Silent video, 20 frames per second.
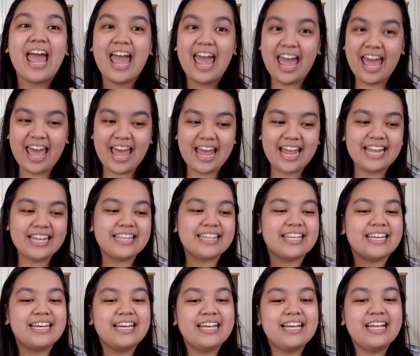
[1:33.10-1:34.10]
and,
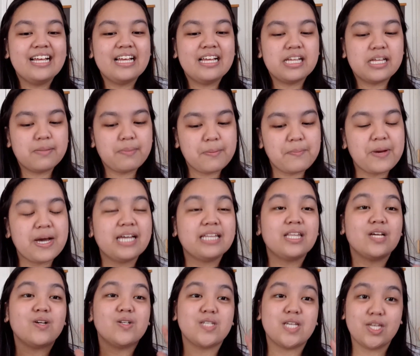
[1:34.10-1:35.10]
papakita
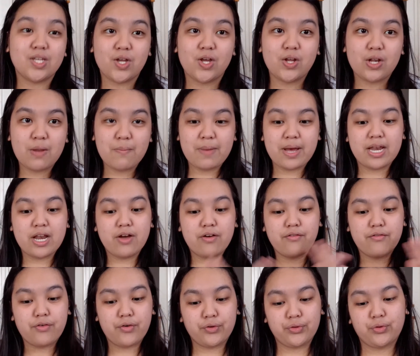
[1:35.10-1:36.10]
ko sa inyo yung laman ng
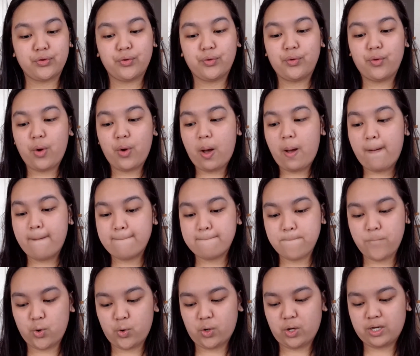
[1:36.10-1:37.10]
photo
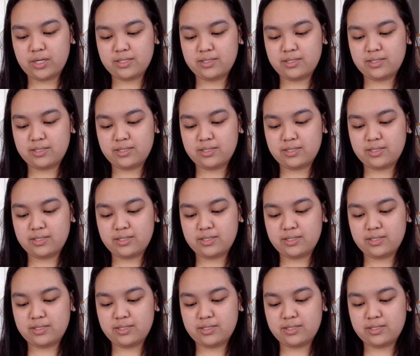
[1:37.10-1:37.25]
book.